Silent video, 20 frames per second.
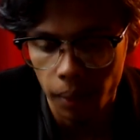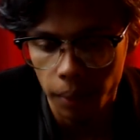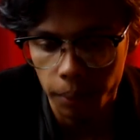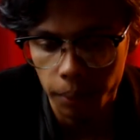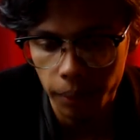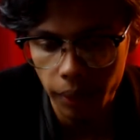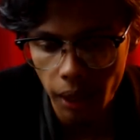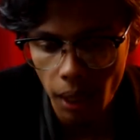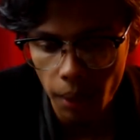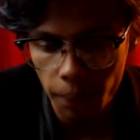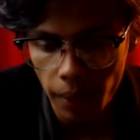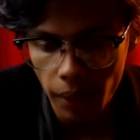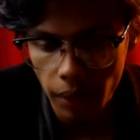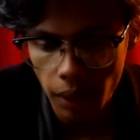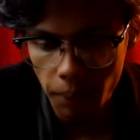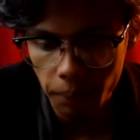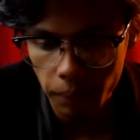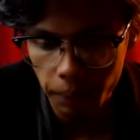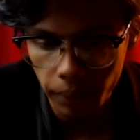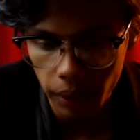menyapa
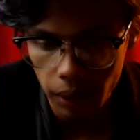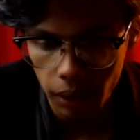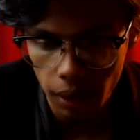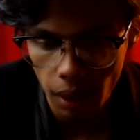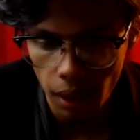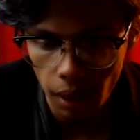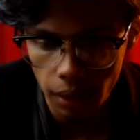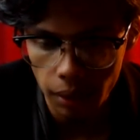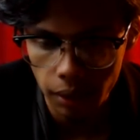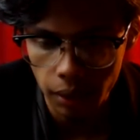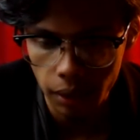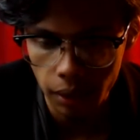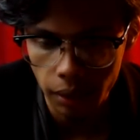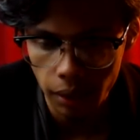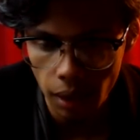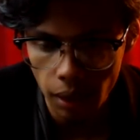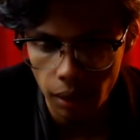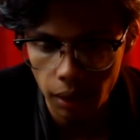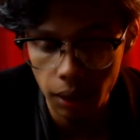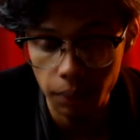dan memperkenalkan
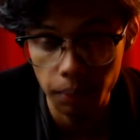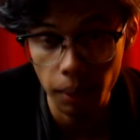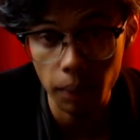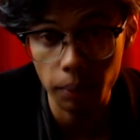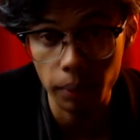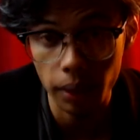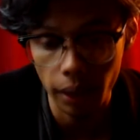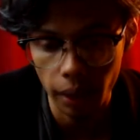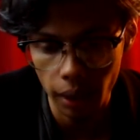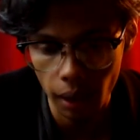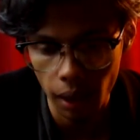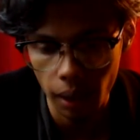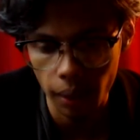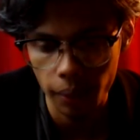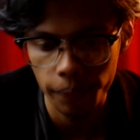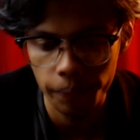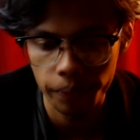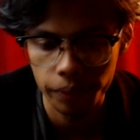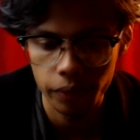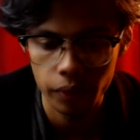dirinya di depan mereka,
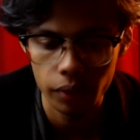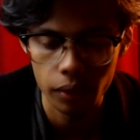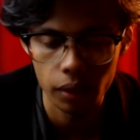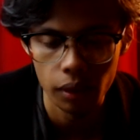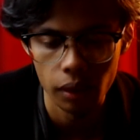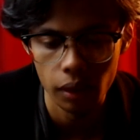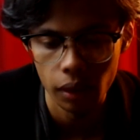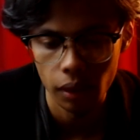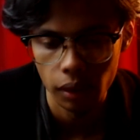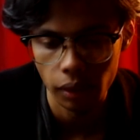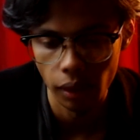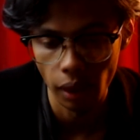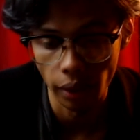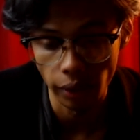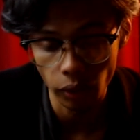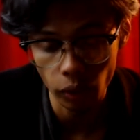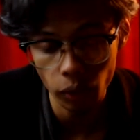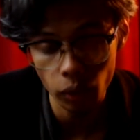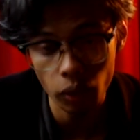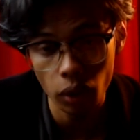
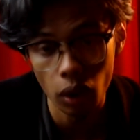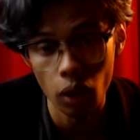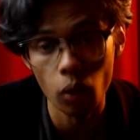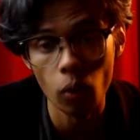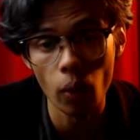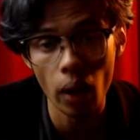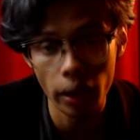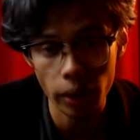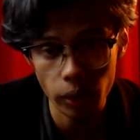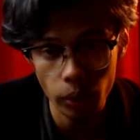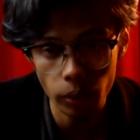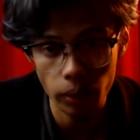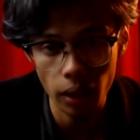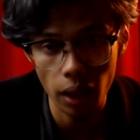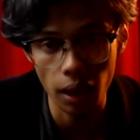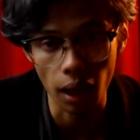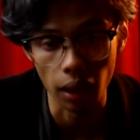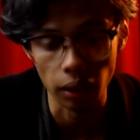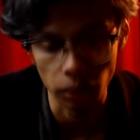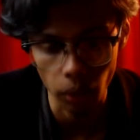yaitu Wahyu
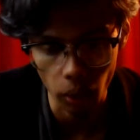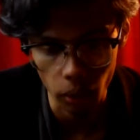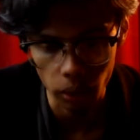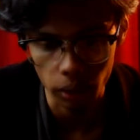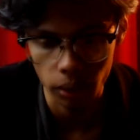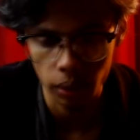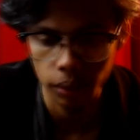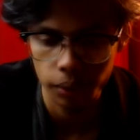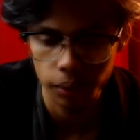dan Anton.